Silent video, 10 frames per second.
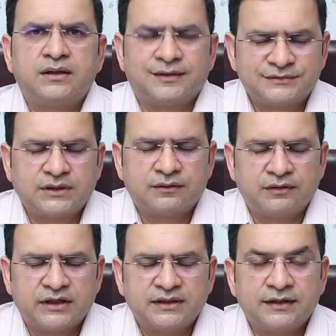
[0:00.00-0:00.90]
నమస్కారం
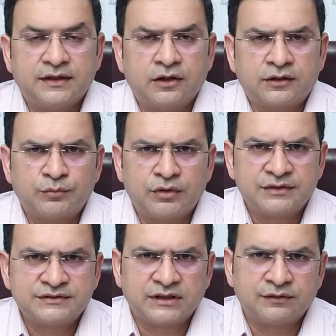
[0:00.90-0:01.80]
అండి నేను డాక్టర్ మావా
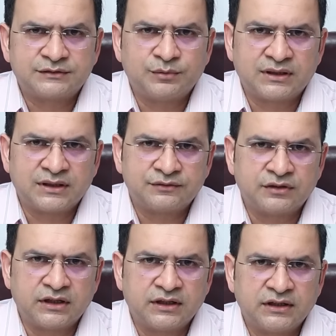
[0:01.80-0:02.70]
శ్రీనివాస్
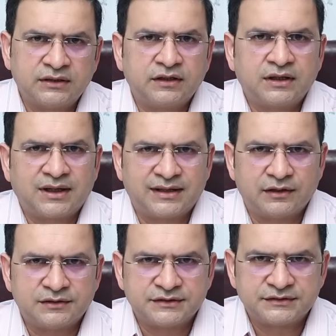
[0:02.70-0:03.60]
మాట్లాడుతున్నానండి నేను
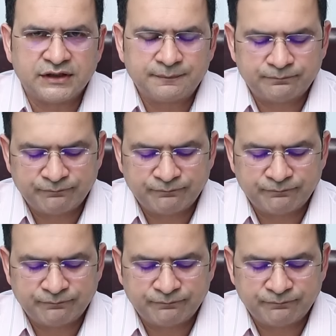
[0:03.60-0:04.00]
కార్డియాలజిస్ట్ని